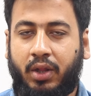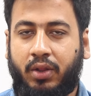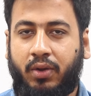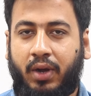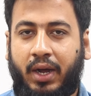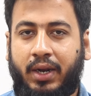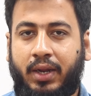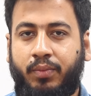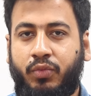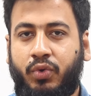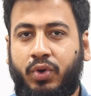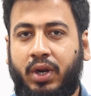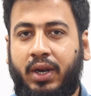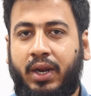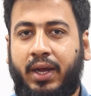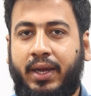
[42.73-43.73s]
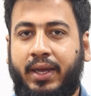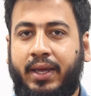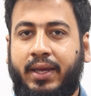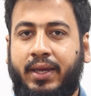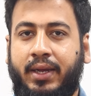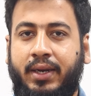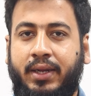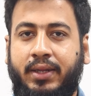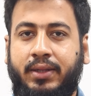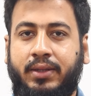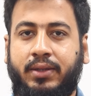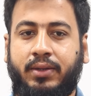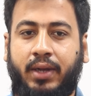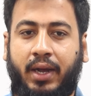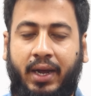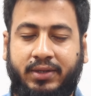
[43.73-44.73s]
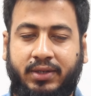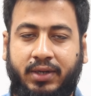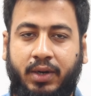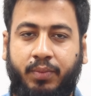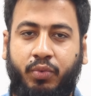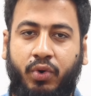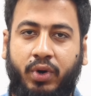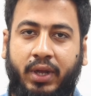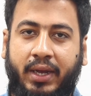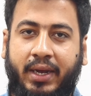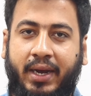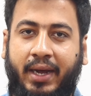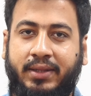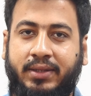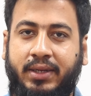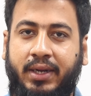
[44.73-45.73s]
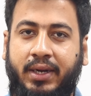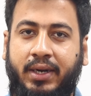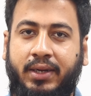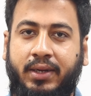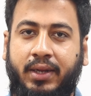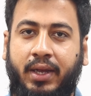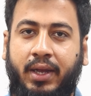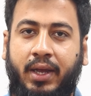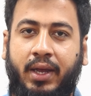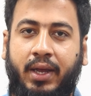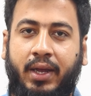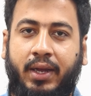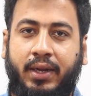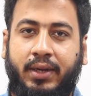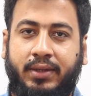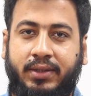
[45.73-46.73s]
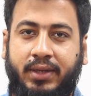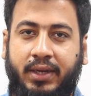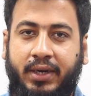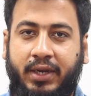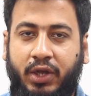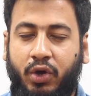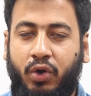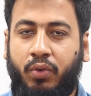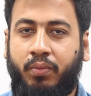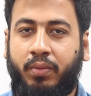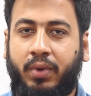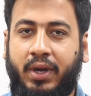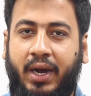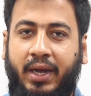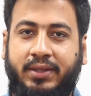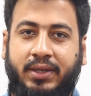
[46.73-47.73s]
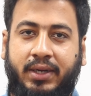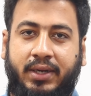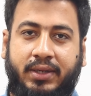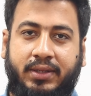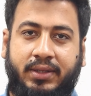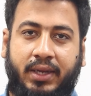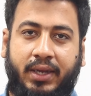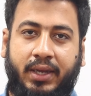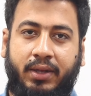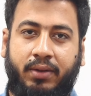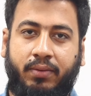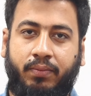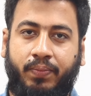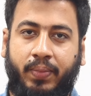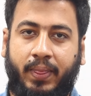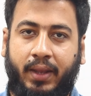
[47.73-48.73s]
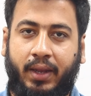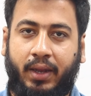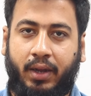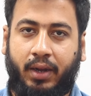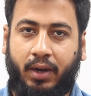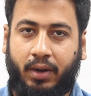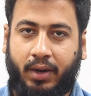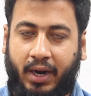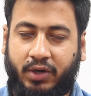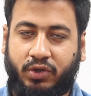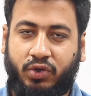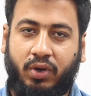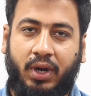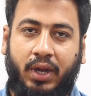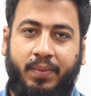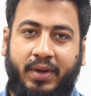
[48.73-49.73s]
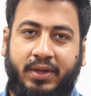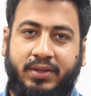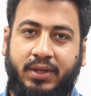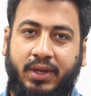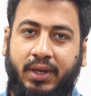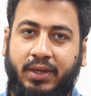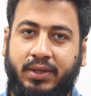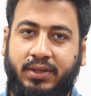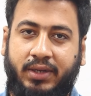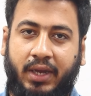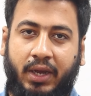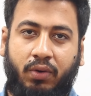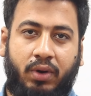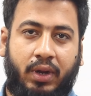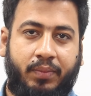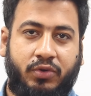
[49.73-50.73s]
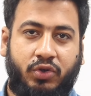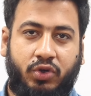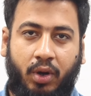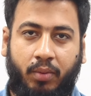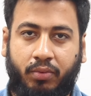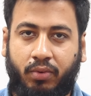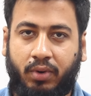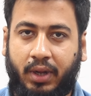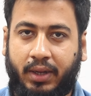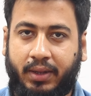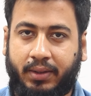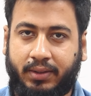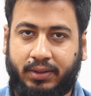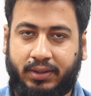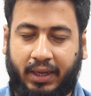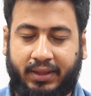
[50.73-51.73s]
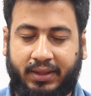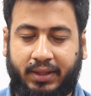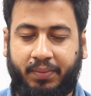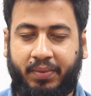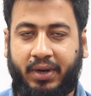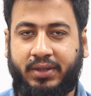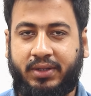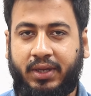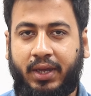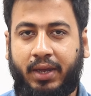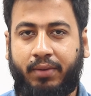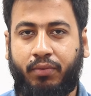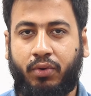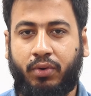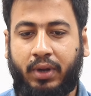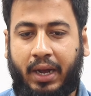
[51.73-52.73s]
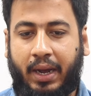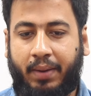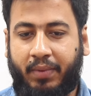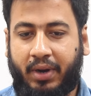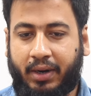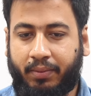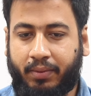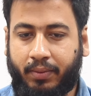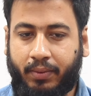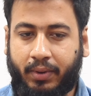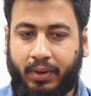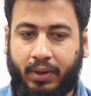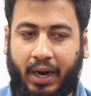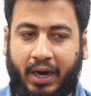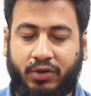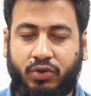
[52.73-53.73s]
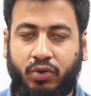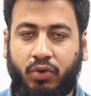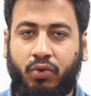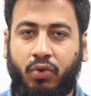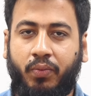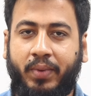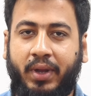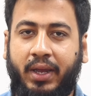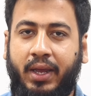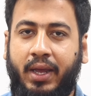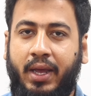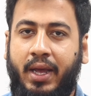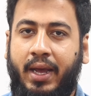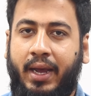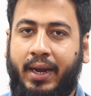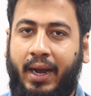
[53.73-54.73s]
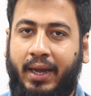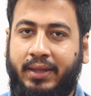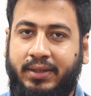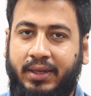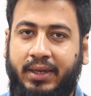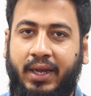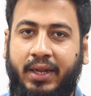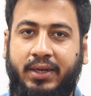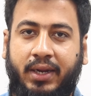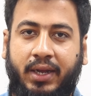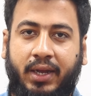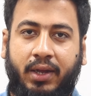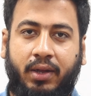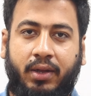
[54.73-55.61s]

তো আলহামদুলিল্লাহ এখানে আসার পরে কাজের যে নিয়ম কাজের যেই কার্যকলাপ আছে সেগুলো আমি সবগুলা জানতে পেরেছি এবং আমার কার্যক্রমে কাজের ক্ষেত্রে